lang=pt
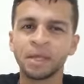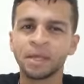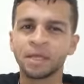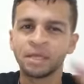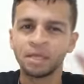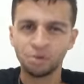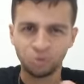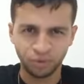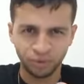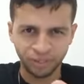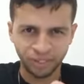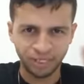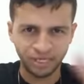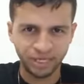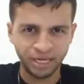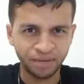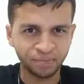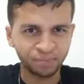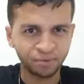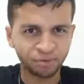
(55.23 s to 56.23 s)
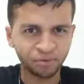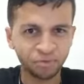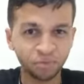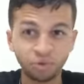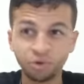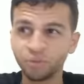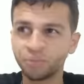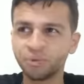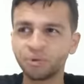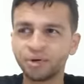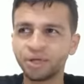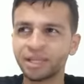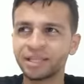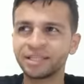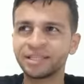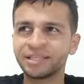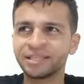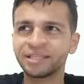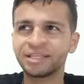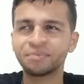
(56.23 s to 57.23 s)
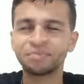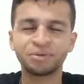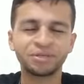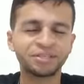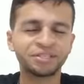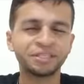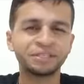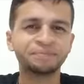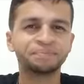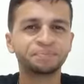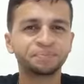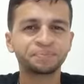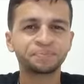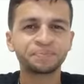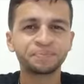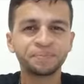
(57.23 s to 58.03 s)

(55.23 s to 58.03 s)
E uma dica é muito boa, porque, tipo assim,